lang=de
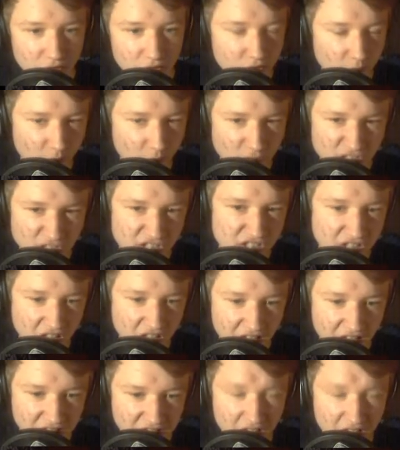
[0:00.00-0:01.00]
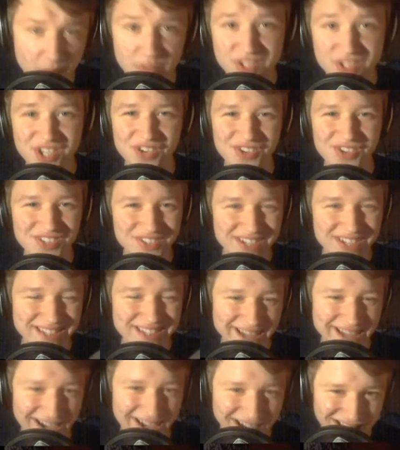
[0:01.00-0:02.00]
Die Maus ist ein Hater, beziehungsweise
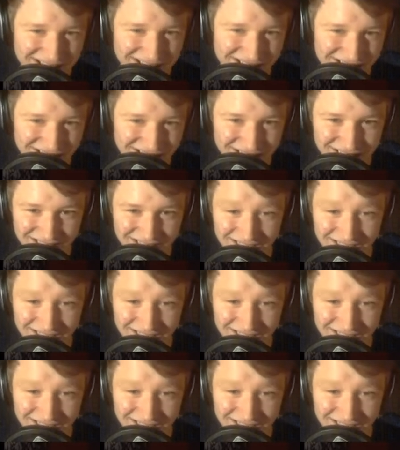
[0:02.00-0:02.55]
der Hase.